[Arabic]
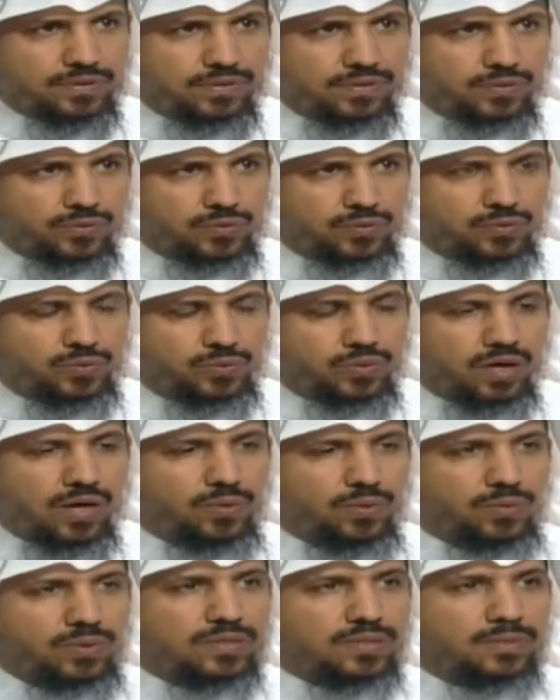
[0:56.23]

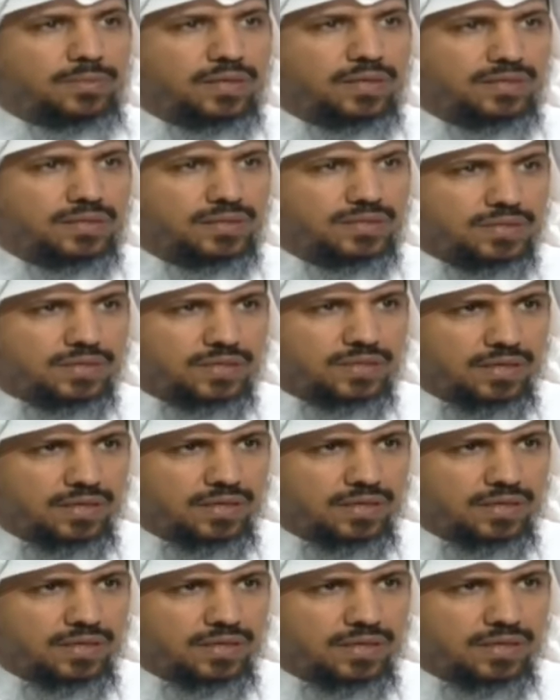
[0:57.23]
الرجوع أو عندما يصل
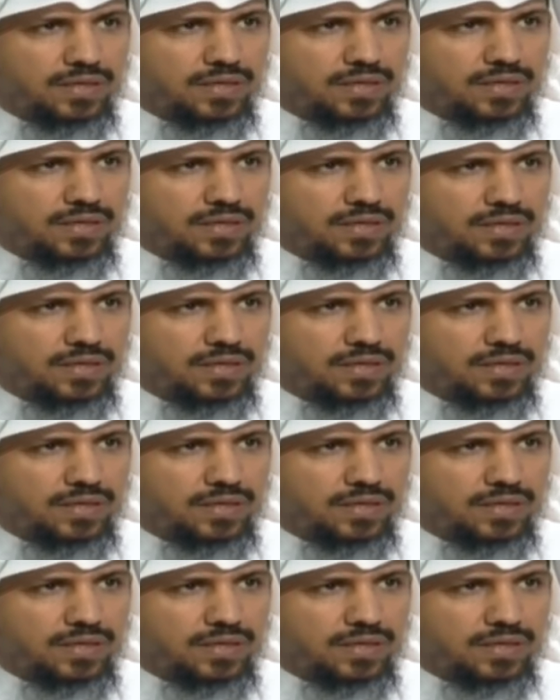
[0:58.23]
إلى بلد